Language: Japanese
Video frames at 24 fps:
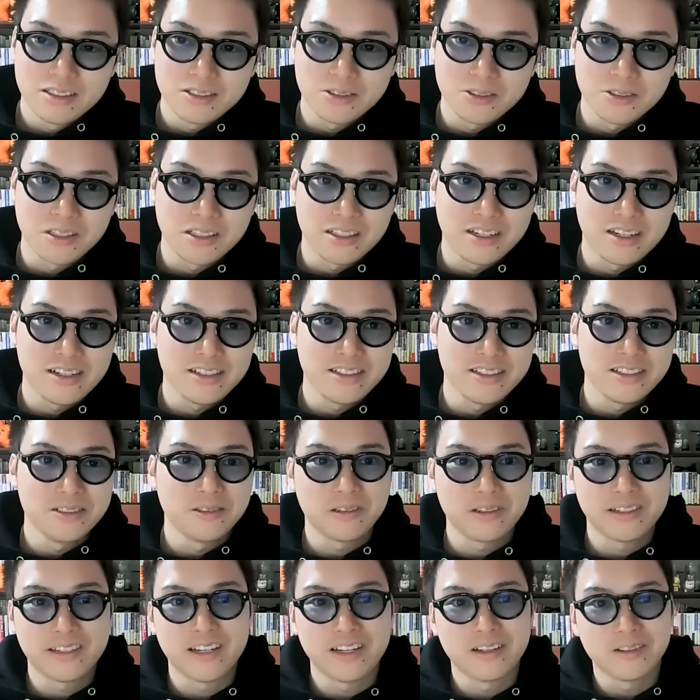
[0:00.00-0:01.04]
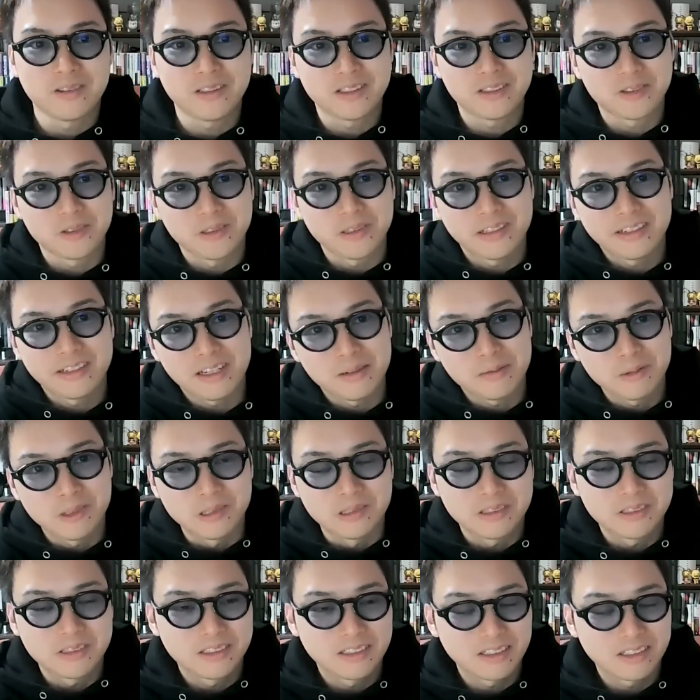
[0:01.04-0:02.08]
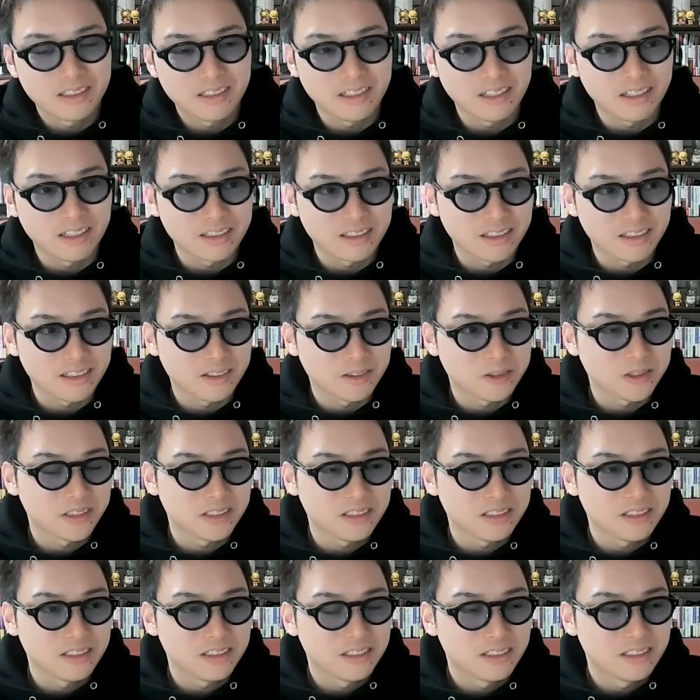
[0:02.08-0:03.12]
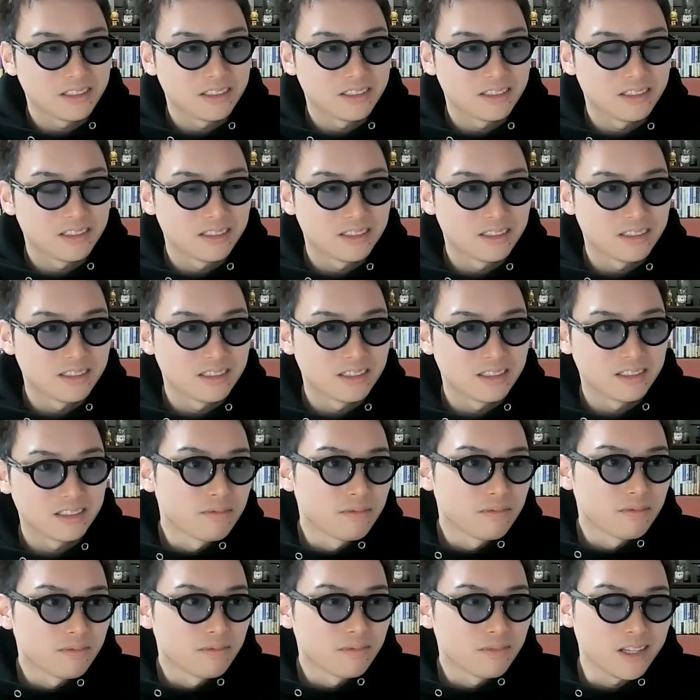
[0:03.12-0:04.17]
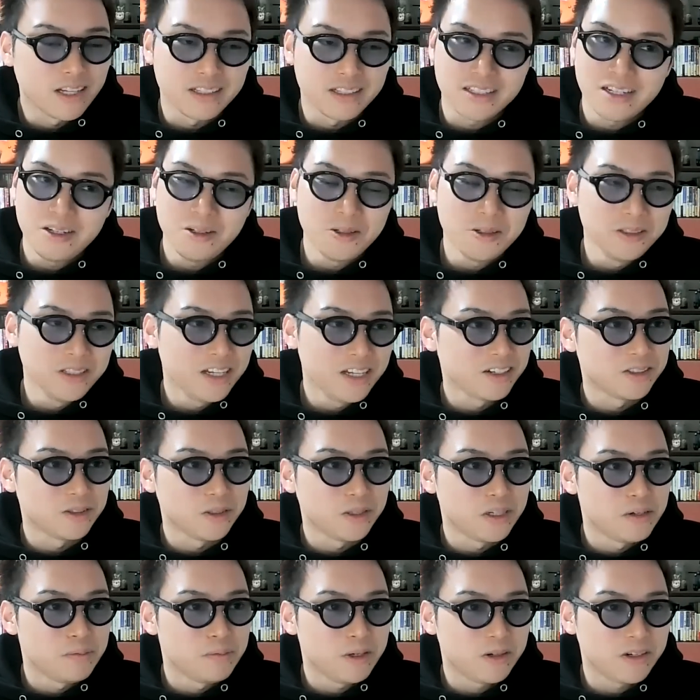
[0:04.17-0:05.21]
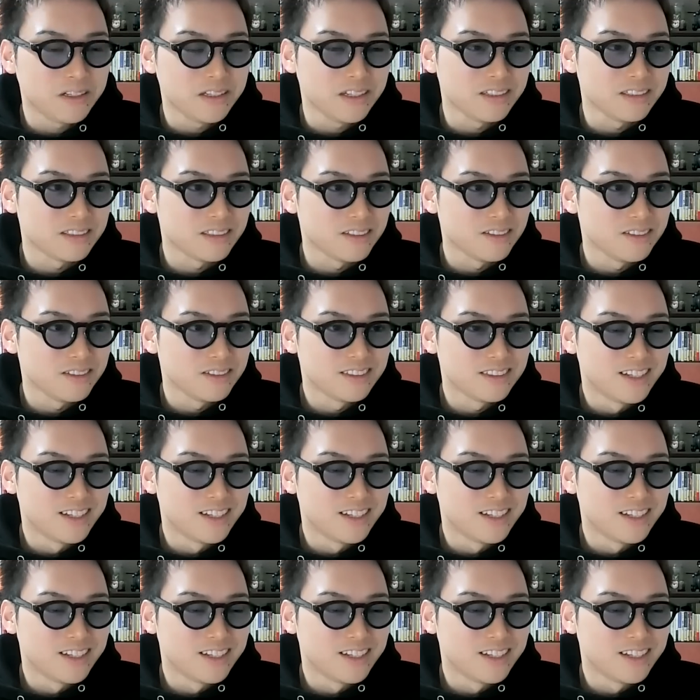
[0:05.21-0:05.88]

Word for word: そうやってライティングを鍛えるとかそういう機会もなかっただろうし。な参考になるかどうかあんまわかんないですけど。